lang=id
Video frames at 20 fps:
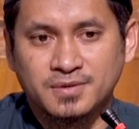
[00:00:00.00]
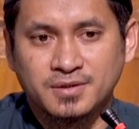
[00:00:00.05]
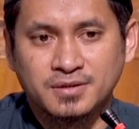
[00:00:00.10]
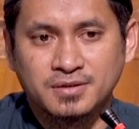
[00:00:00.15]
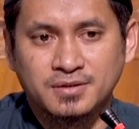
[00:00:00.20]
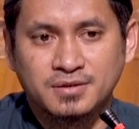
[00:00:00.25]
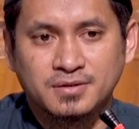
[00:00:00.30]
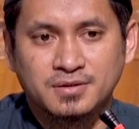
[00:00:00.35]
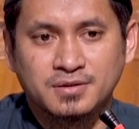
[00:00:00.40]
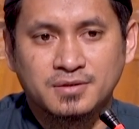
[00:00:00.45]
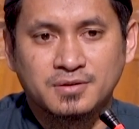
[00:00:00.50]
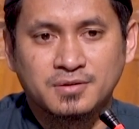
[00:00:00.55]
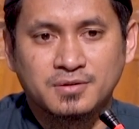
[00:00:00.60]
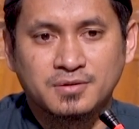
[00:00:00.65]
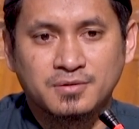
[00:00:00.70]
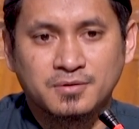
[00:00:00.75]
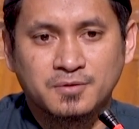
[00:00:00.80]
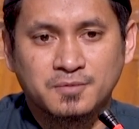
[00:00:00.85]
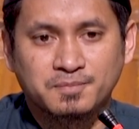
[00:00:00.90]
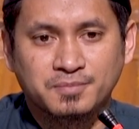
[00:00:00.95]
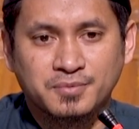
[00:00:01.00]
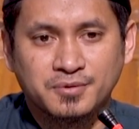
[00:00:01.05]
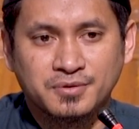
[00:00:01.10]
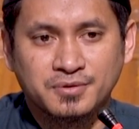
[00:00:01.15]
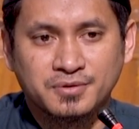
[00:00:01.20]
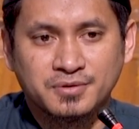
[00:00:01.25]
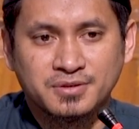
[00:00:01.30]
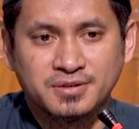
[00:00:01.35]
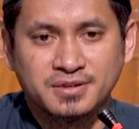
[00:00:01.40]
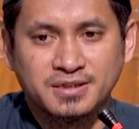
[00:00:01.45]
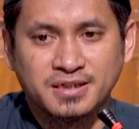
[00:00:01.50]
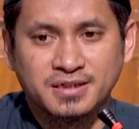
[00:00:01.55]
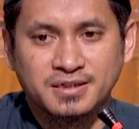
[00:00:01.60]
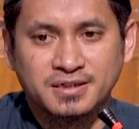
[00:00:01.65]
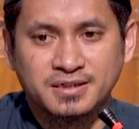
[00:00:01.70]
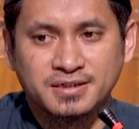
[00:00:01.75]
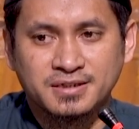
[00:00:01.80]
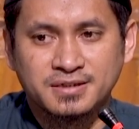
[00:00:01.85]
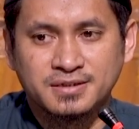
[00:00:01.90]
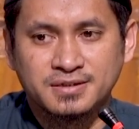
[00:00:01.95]
apa luput
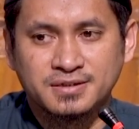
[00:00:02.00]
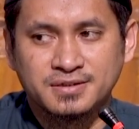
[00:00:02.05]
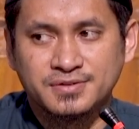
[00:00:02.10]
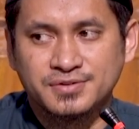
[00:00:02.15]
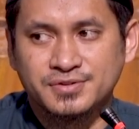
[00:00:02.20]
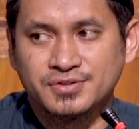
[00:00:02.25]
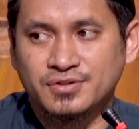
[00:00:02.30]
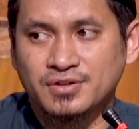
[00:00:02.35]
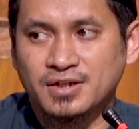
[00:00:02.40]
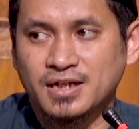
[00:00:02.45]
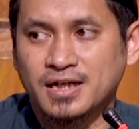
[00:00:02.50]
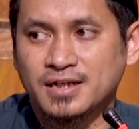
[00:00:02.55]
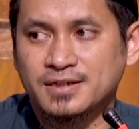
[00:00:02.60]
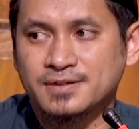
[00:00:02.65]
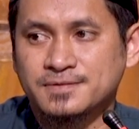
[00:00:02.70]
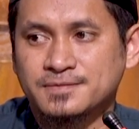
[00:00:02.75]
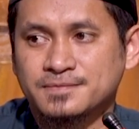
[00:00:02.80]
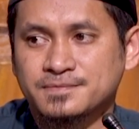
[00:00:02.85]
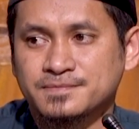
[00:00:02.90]
dari sholat